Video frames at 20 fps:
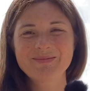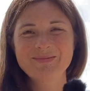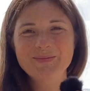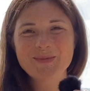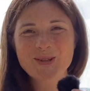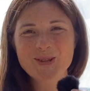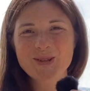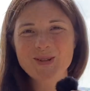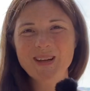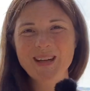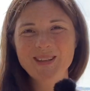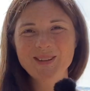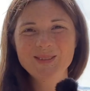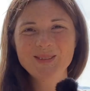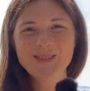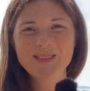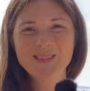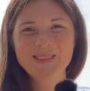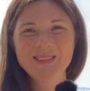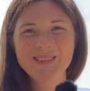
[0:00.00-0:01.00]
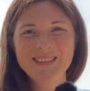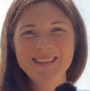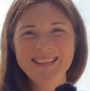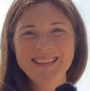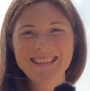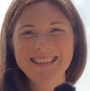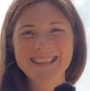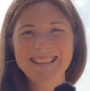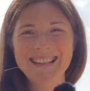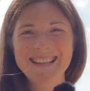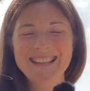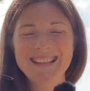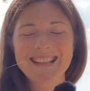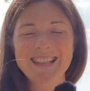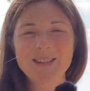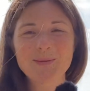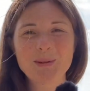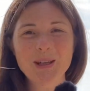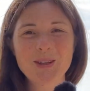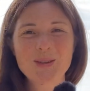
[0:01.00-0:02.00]
Bonjour à tous,
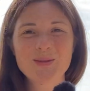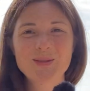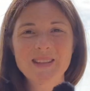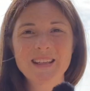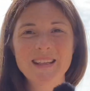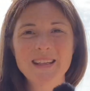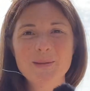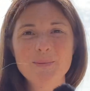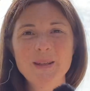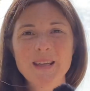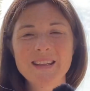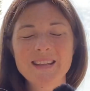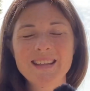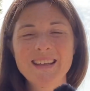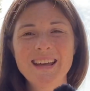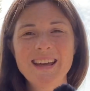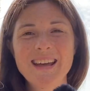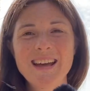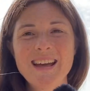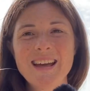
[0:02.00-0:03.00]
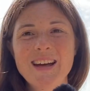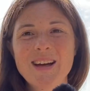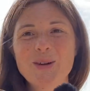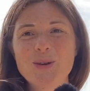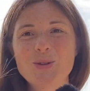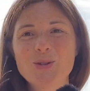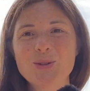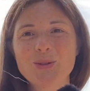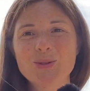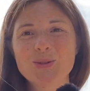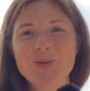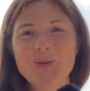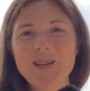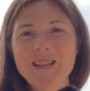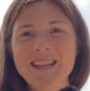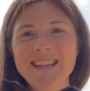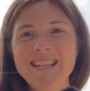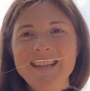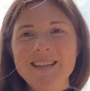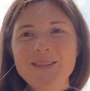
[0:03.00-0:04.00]
j'espère que vous allez bien.
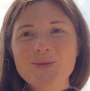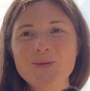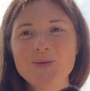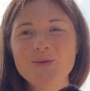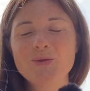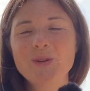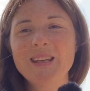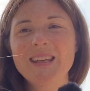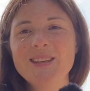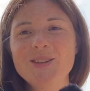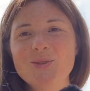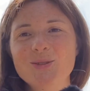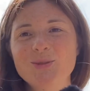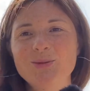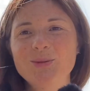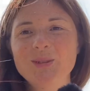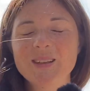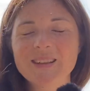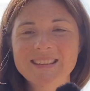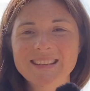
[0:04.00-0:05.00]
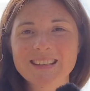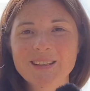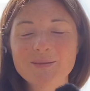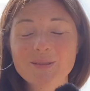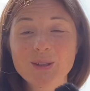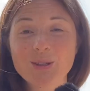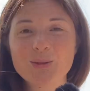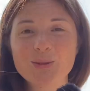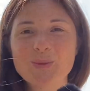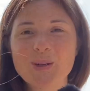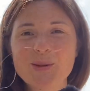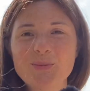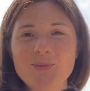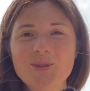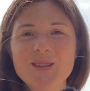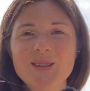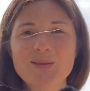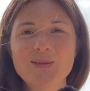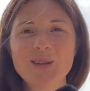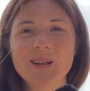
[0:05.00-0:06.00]
Aujourd'hui, vous voyez, je suis dans un environnement un
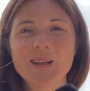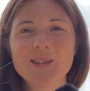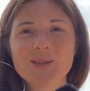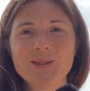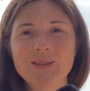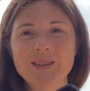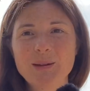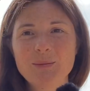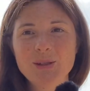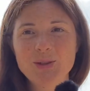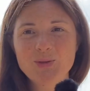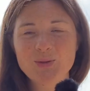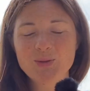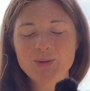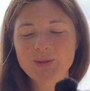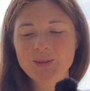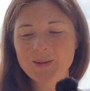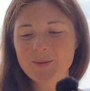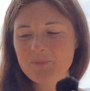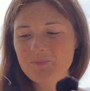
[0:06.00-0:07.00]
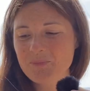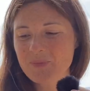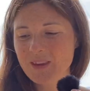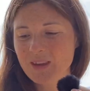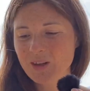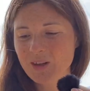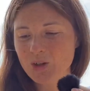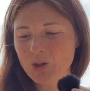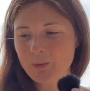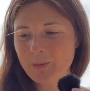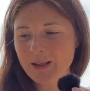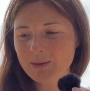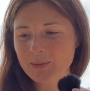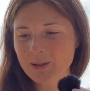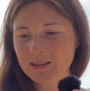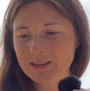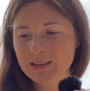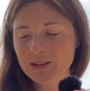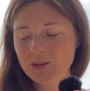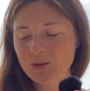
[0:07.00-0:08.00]
peu différent de d'habitude. On m'a
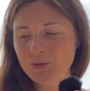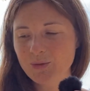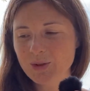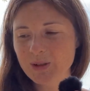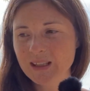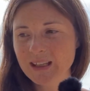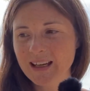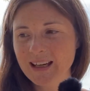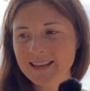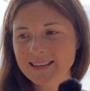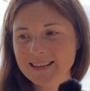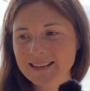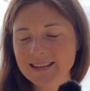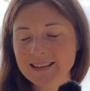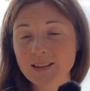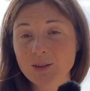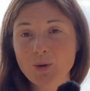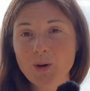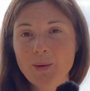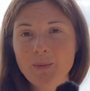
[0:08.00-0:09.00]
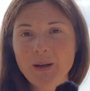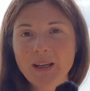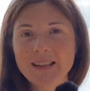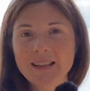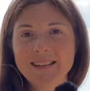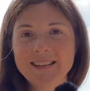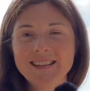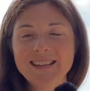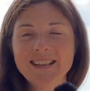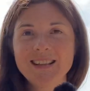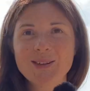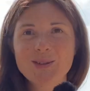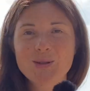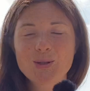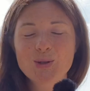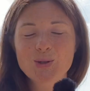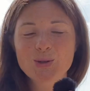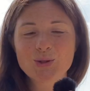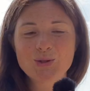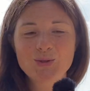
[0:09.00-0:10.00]
demandé de venir à cet endroit précis
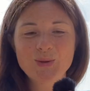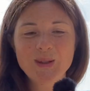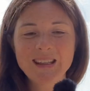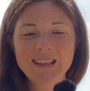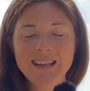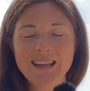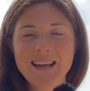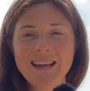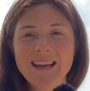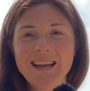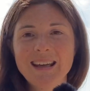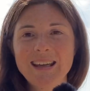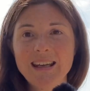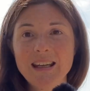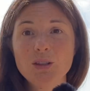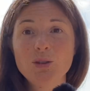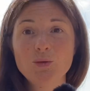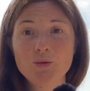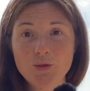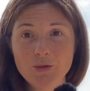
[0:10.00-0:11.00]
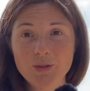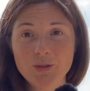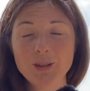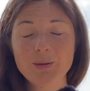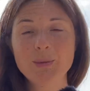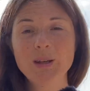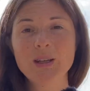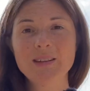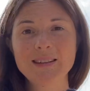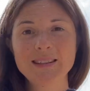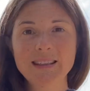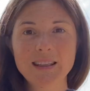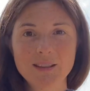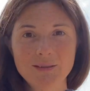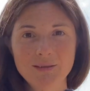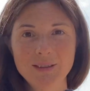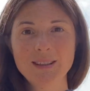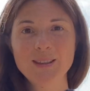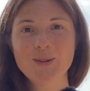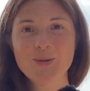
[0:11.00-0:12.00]
aujourd'hui et de vous filmer cette
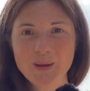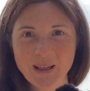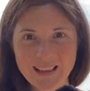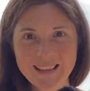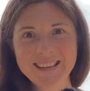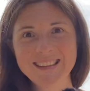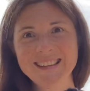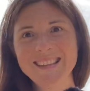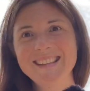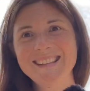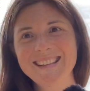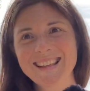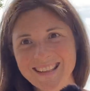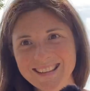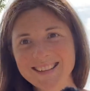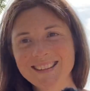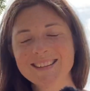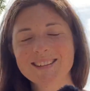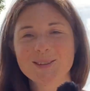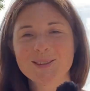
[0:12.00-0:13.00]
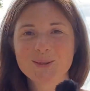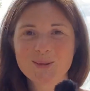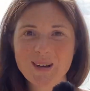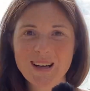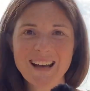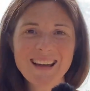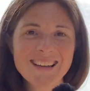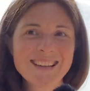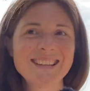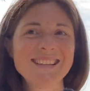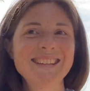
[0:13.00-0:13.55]
vidéo précise à cet endroit-là.